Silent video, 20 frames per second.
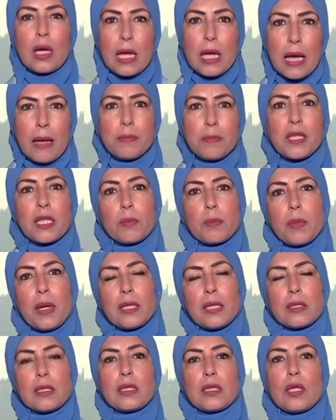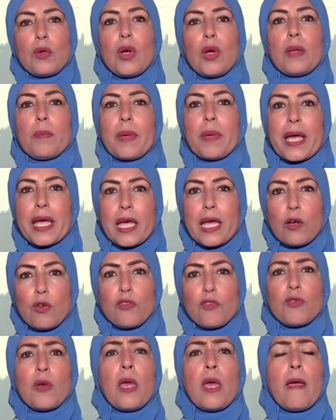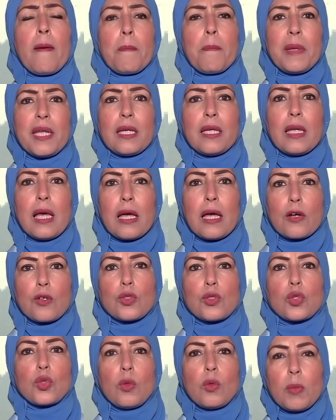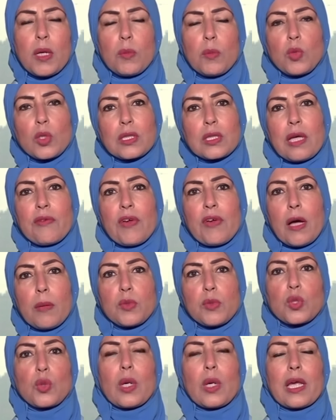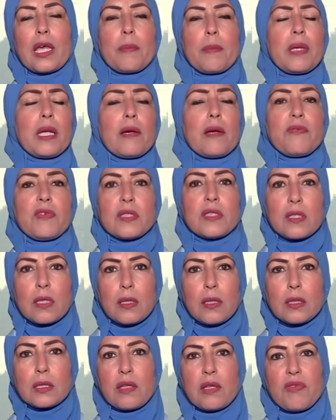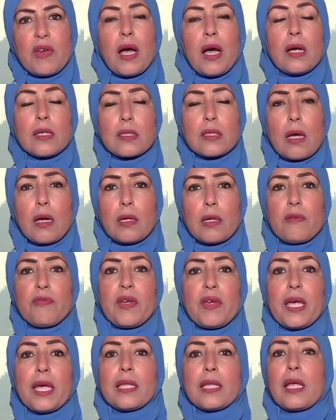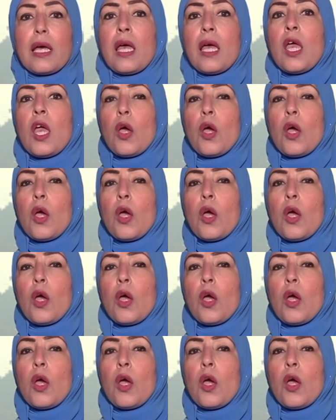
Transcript: ابدت بعض الدول مخاوف من الرسوم المرتفعه بصوره كبيره في ظل ارتفاع اسعار الفائده